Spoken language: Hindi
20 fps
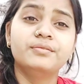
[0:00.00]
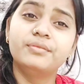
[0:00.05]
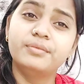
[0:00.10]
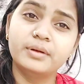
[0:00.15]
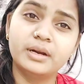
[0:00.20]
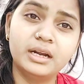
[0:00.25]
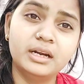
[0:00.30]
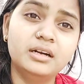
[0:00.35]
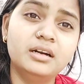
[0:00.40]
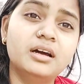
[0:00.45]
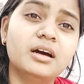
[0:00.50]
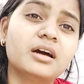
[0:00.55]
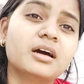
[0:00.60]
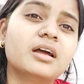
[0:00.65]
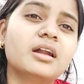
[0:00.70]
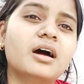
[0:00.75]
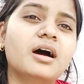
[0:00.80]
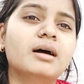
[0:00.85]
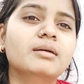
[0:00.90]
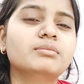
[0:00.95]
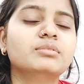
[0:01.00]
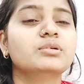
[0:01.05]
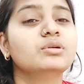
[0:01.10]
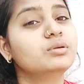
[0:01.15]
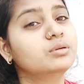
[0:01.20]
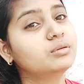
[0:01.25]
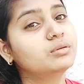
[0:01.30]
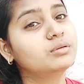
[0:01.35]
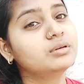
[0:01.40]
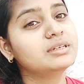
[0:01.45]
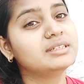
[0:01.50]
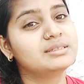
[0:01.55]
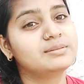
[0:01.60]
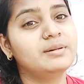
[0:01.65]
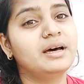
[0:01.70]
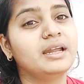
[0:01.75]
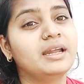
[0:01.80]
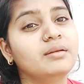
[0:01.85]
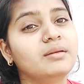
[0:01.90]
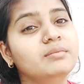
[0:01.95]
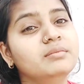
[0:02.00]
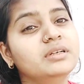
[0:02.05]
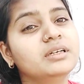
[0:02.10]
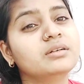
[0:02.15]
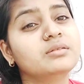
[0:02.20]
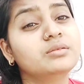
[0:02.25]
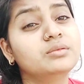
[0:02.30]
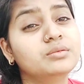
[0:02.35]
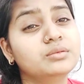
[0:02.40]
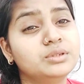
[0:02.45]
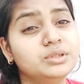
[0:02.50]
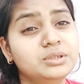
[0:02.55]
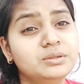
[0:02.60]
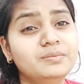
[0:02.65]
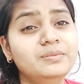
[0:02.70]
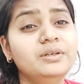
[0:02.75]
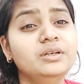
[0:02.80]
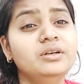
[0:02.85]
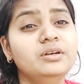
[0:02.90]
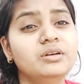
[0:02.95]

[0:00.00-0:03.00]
फ्रेंड अगर आप लोगों को इस बारे में कुछ भी